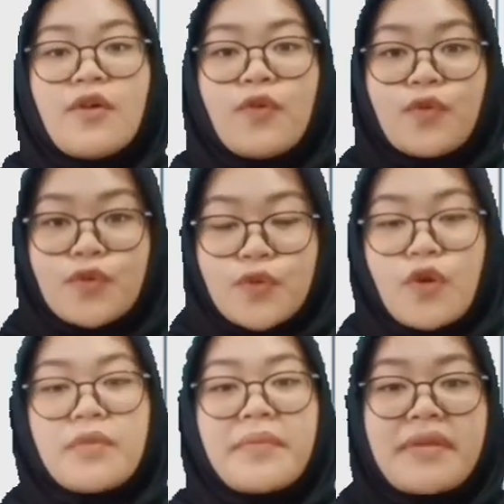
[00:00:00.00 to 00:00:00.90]

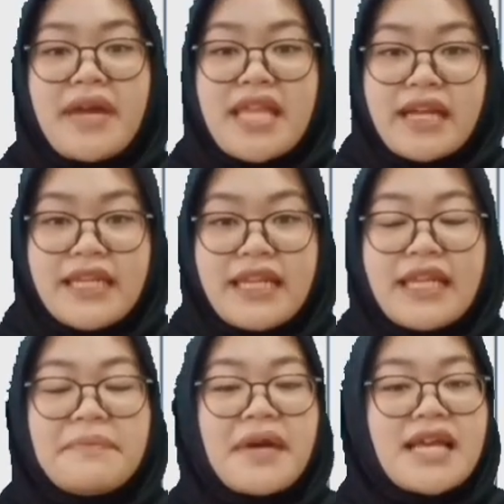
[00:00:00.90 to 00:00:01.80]
untuk memperbanyak
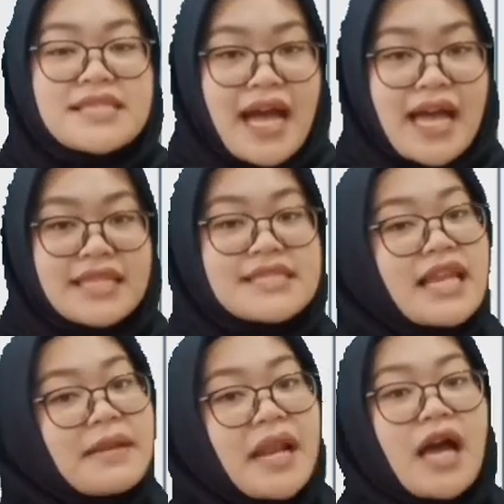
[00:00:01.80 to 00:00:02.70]
diri pada saat sel
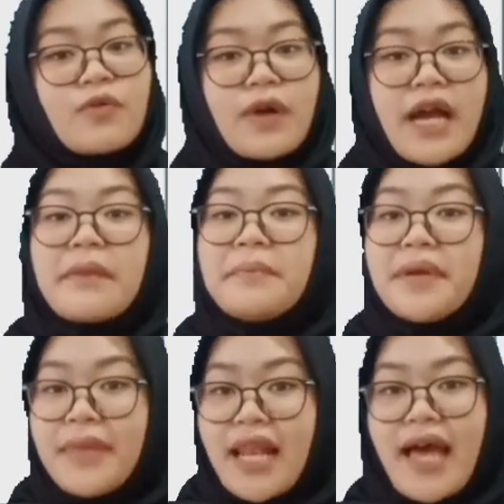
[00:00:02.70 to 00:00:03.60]
melakukan
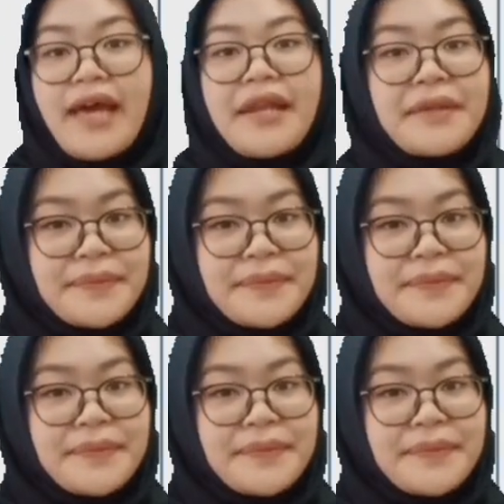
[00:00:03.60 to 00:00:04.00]
pembelahan.